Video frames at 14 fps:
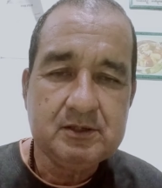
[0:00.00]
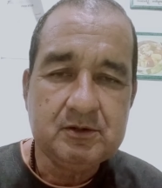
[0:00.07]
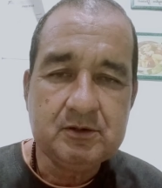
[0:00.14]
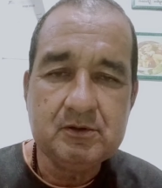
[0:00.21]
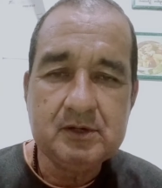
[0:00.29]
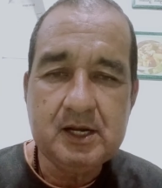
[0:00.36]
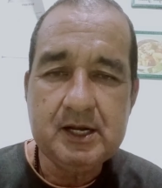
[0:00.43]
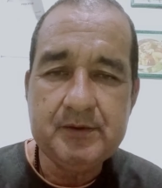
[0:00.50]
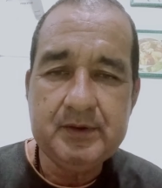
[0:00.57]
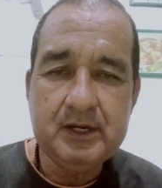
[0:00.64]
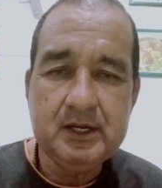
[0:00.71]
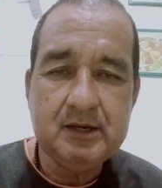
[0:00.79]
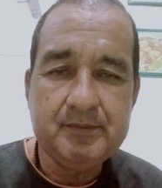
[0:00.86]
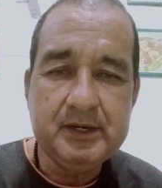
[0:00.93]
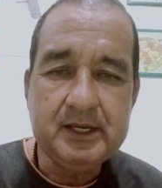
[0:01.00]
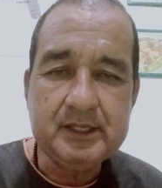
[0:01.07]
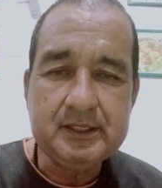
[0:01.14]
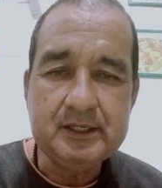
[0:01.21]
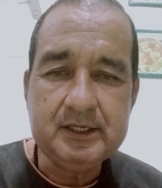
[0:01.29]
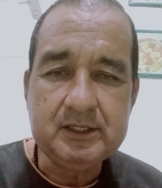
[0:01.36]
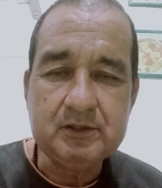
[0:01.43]
Or kung gagawin na naman
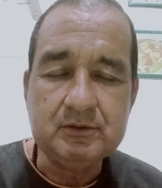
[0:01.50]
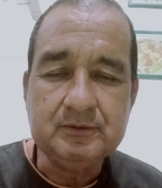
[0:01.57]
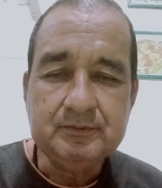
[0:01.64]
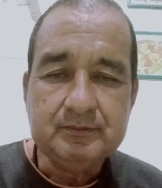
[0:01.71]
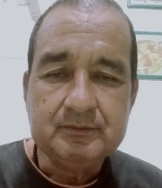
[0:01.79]
natin ito